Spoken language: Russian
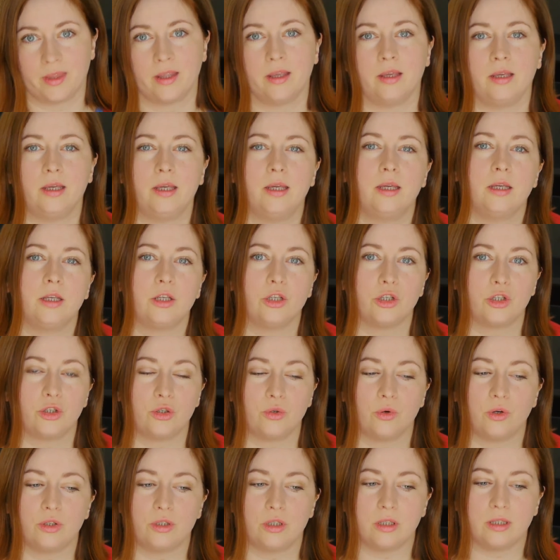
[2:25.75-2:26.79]
И
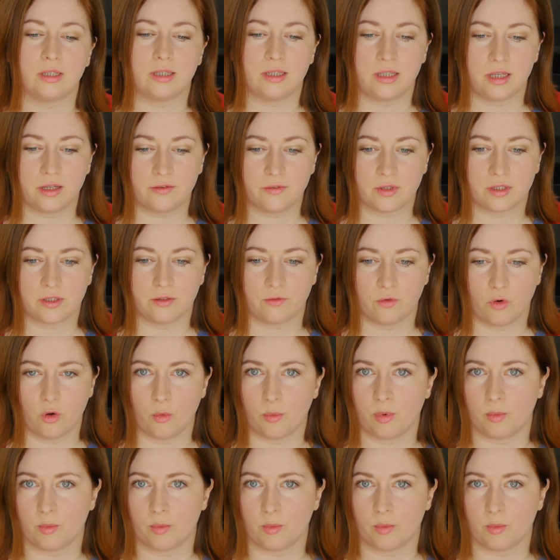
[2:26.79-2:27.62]
еще один сервис, его я